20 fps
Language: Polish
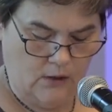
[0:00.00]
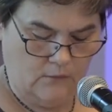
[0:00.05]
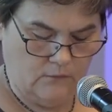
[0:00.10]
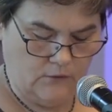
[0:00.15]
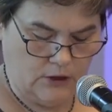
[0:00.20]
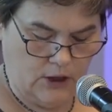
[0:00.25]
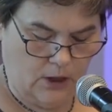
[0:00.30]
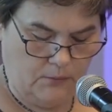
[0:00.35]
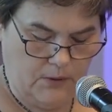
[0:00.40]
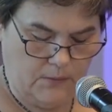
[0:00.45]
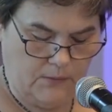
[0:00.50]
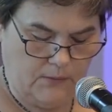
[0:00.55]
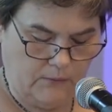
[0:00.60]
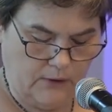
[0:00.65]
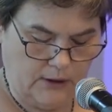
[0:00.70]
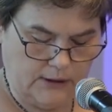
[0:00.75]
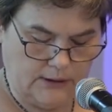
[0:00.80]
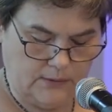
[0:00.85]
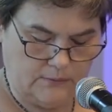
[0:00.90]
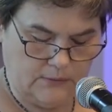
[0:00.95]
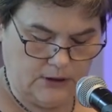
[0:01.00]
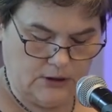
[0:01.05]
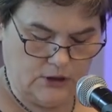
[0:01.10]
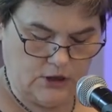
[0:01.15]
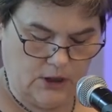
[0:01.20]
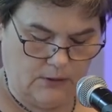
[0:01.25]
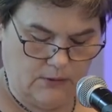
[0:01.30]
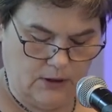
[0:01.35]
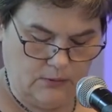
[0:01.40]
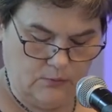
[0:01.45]
Widomym efektem tych
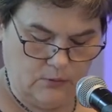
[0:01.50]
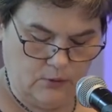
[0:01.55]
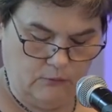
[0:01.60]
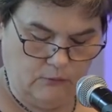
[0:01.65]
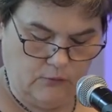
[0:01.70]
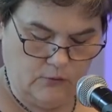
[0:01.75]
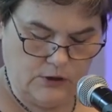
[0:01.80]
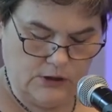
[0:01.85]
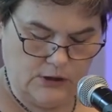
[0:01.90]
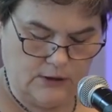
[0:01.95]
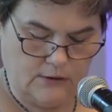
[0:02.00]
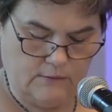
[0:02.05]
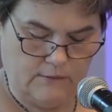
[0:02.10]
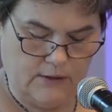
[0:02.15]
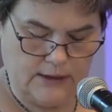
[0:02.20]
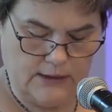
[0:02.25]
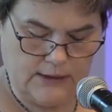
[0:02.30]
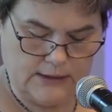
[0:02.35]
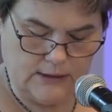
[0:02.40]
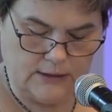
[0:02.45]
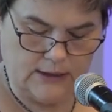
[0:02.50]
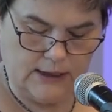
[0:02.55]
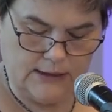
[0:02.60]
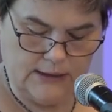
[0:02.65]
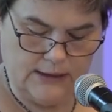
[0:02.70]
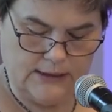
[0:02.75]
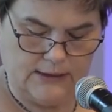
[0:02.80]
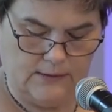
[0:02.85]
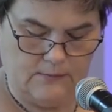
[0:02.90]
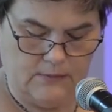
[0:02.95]
działań było funkcjonowanie
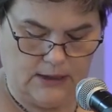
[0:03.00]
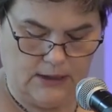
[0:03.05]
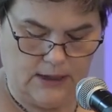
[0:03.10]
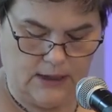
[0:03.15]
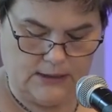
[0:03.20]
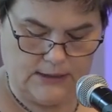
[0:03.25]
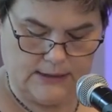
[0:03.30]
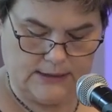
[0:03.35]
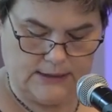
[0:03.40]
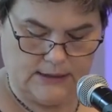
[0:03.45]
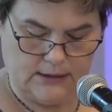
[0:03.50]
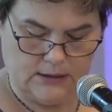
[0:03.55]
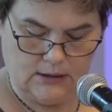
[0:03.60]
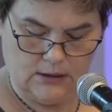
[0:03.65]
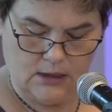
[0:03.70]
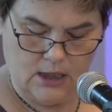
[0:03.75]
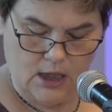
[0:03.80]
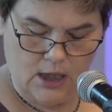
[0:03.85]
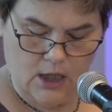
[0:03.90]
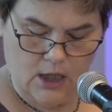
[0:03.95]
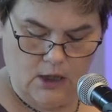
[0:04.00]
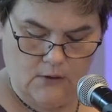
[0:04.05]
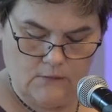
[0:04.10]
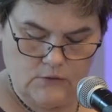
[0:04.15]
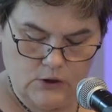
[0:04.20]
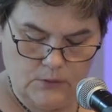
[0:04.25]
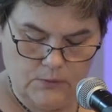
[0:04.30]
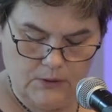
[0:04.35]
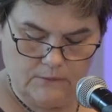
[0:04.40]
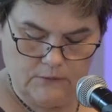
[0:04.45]
sodalicji mariańskich. W
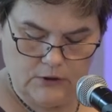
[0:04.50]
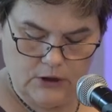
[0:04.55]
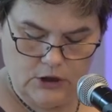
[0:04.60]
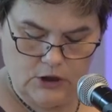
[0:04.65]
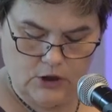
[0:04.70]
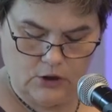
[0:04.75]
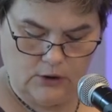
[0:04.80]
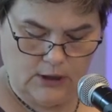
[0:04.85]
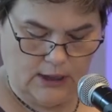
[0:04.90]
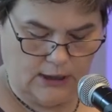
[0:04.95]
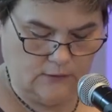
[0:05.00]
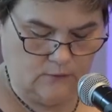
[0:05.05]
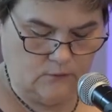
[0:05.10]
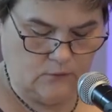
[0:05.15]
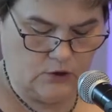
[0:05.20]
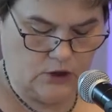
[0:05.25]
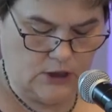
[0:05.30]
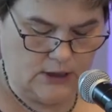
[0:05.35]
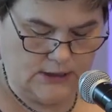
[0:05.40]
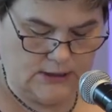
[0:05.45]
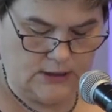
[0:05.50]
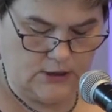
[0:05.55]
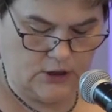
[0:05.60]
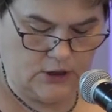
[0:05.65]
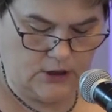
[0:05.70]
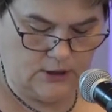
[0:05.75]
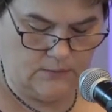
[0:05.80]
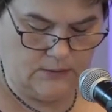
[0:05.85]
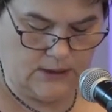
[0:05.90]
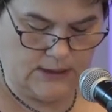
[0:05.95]
sumie w Nysie od lat 20
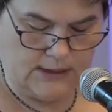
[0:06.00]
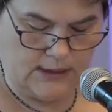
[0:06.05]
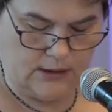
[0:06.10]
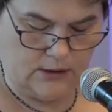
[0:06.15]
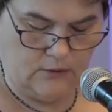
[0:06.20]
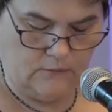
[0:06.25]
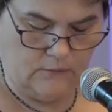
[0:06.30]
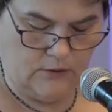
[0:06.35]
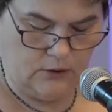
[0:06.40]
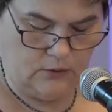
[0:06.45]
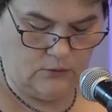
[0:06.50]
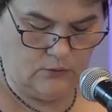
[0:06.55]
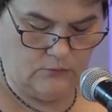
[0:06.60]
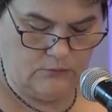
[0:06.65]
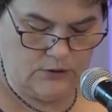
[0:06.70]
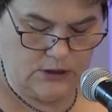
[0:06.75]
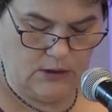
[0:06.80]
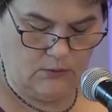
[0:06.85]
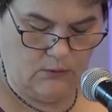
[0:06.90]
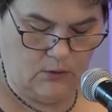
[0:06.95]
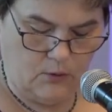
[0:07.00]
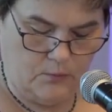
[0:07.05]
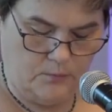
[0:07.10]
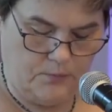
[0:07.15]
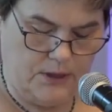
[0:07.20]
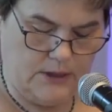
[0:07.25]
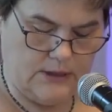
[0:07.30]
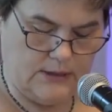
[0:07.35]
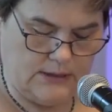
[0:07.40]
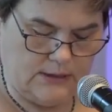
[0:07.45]
XVII wieku działało
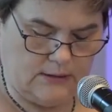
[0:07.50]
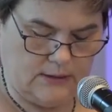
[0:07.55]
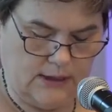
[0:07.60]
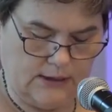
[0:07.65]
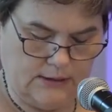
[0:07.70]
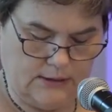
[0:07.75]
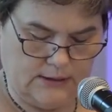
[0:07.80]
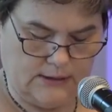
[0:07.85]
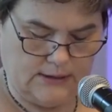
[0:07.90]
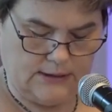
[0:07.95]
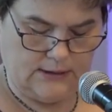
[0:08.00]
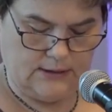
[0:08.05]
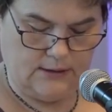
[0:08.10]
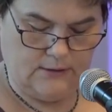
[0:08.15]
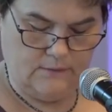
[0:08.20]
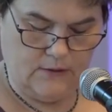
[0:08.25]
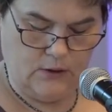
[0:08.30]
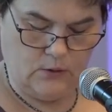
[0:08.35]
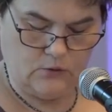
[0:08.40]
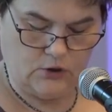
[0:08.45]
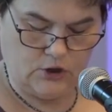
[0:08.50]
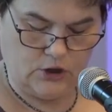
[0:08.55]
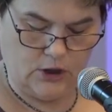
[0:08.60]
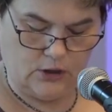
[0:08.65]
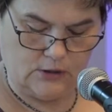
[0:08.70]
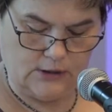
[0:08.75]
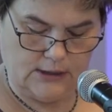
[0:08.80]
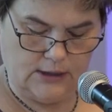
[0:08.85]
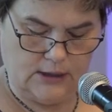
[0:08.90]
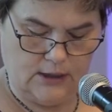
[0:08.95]
pięć sodalicji. Dwie
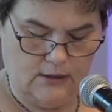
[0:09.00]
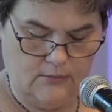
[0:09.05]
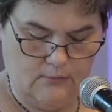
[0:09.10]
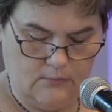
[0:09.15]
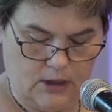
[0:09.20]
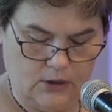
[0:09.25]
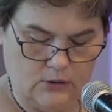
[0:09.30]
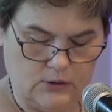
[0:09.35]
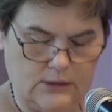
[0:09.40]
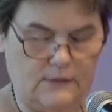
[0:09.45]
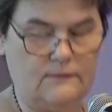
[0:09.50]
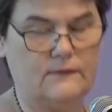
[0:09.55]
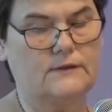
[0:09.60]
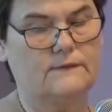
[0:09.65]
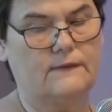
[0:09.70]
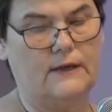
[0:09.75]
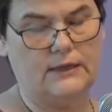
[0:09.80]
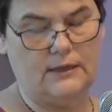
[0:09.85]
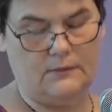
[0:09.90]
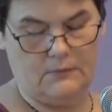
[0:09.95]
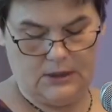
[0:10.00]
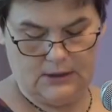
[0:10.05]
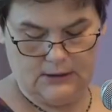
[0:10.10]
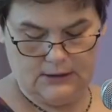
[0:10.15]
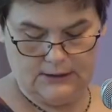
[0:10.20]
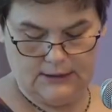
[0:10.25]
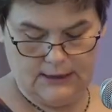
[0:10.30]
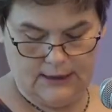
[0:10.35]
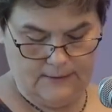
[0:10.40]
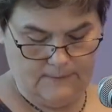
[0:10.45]
uczniowskie, mające wezwania
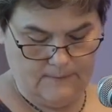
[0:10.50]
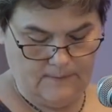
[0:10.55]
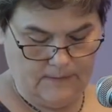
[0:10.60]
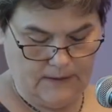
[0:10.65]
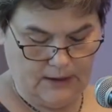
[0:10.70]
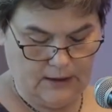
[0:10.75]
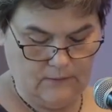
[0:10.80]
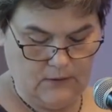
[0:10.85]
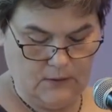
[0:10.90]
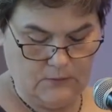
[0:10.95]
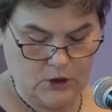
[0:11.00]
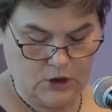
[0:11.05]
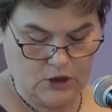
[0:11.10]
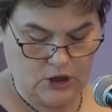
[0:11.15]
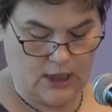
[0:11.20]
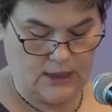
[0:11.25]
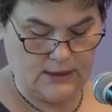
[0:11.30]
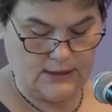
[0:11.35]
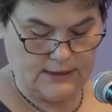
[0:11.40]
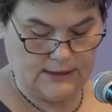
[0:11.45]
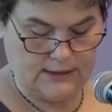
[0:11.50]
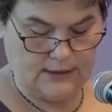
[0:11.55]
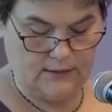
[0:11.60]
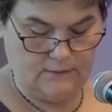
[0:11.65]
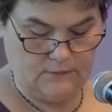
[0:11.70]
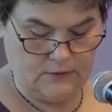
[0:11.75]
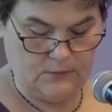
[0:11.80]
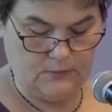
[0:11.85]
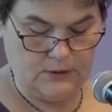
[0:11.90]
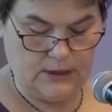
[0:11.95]
maryjne, dwie mieszczańskie,
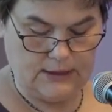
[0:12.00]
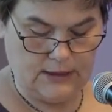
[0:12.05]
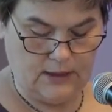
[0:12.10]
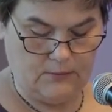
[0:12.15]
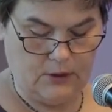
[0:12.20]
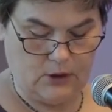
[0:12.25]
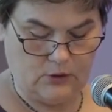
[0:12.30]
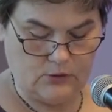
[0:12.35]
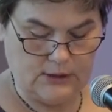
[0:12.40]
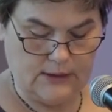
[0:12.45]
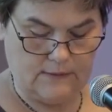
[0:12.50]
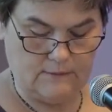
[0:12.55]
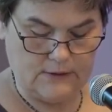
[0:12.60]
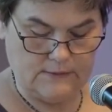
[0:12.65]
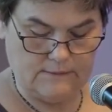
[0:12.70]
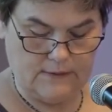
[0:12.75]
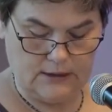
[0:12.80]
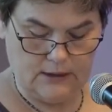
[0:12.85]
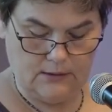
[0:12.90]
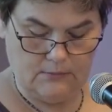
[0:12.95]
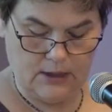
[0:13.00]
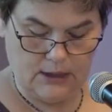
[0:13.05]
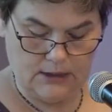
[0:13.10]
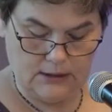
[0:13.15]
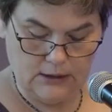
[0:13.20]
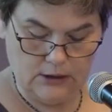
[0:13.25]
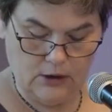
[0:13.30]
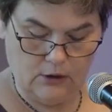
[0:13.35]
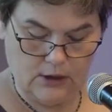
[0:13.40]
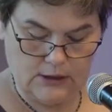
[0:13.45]
w tym jedna mająca wezwanie
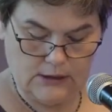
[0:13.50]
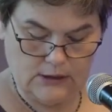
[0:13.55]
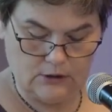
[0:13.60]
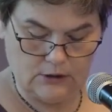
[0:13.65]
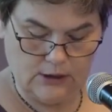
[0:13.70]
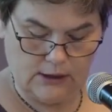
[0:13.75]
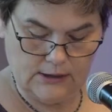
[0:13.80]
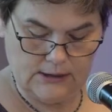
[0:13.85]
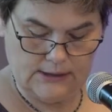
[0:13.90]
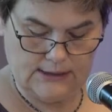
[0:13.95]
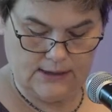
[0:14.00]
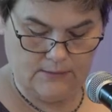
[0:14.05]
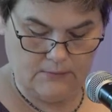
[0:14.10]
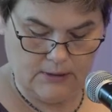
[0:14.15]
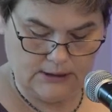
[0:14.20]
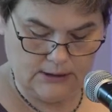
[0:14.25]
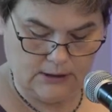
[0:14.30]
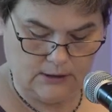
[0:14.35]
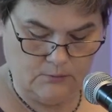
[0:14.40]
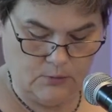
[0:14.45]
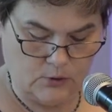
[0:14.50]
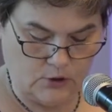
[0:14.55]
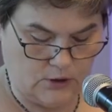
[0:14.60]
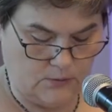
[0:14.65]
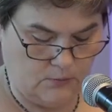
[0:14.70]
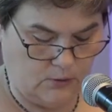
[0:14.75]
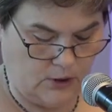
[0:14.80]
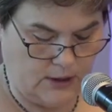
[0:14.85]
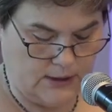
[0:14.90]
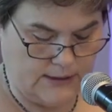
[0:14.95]
maryjne oraz sodalicja Matki Bożej
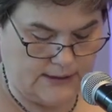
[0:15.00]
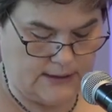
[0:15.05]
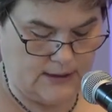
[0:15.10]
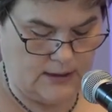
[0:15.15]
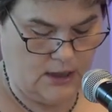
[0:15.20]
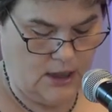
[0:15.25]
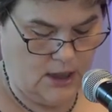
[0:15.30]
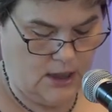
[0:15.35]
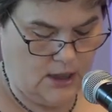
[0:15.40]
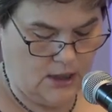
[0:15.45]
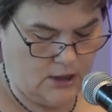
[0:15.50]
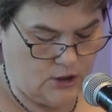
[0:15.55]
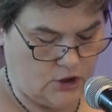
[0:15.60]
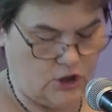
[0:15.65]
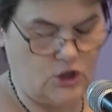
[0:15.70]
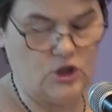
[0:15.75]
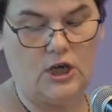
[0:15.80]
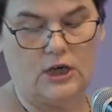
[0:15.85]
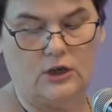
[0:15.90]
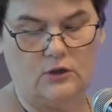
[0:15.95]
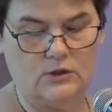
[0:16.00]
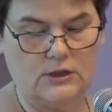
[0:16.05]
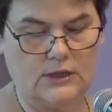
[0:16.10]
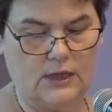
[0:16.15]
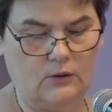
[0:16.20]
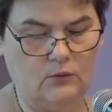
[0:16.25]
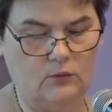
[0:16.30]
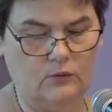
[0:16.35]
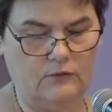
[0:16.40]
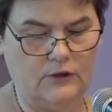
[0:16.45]
Bolesnej,
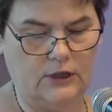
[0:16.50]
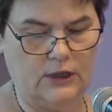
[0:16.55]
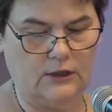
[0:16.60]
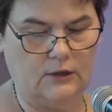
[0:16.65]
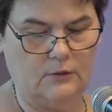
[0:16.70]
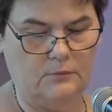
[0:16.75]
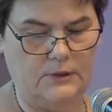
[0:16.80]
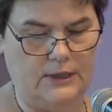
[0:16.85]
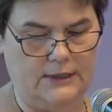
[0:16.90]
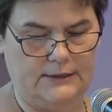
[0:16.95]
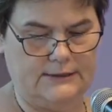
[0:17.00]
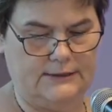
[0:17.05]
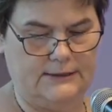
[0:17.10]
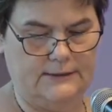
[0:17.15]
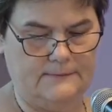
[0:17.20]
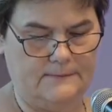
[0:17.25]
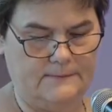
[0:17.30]
zrzeszająca głównie kobiety.